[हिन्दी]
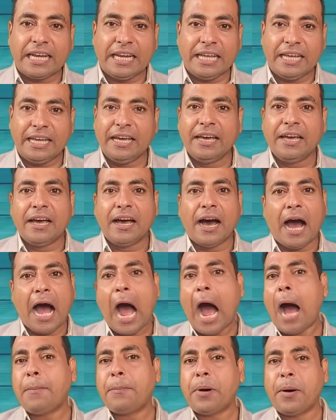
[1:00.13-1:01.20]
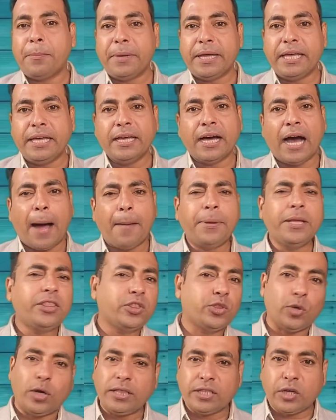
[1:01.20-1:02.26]
के लिए आप हमें अभी
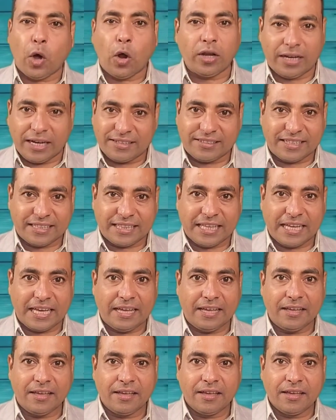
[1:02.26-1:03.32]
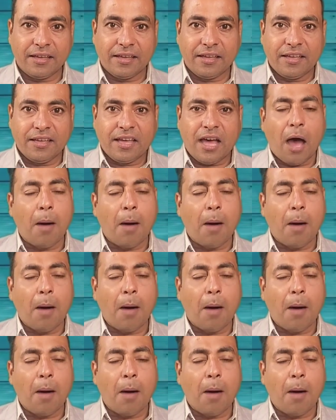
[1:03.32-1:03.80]
तुरंत कॉल कर सकते हैं